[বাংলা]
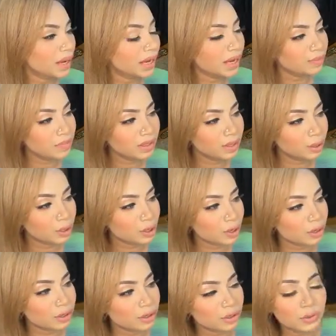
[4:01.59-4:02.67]
এমনি এমনিতে
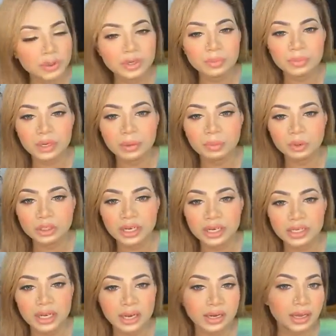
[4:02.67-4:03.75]
সরাসরি
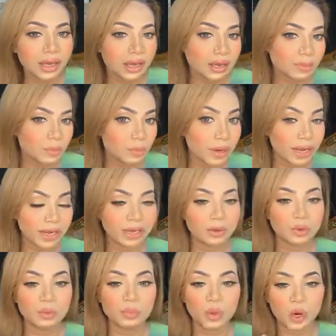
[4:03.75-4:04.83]
বোঝা যায় না মোবাইলে
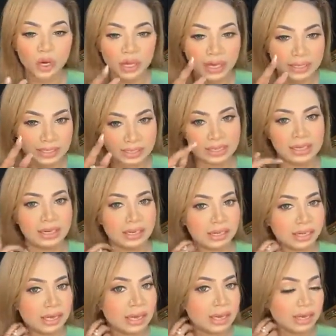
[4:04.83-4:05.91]
খুব ধরা খাচ্ছে আর
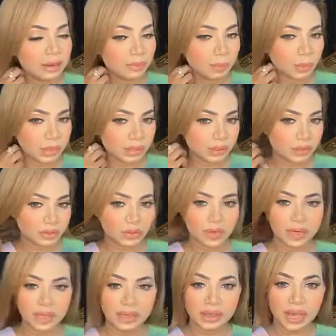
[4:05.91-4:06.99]
কি
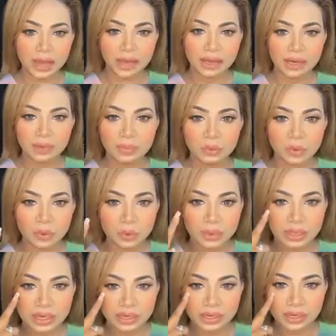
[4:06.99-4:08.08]
স্ক্রিনে তাকাইলে মনে
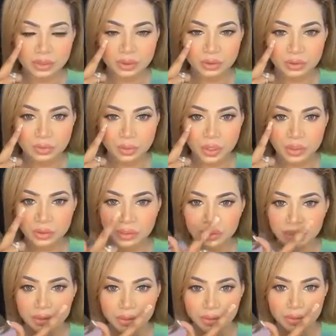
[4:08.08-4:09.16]
হচ্ছে এটা ছোট বড়
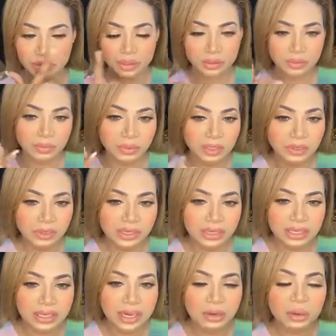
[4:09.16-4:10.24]
এটা ছোট এরকম কিছু
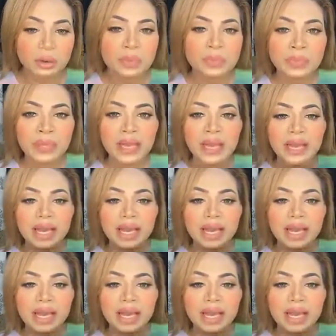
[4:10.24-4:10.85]
একটা যাই হোক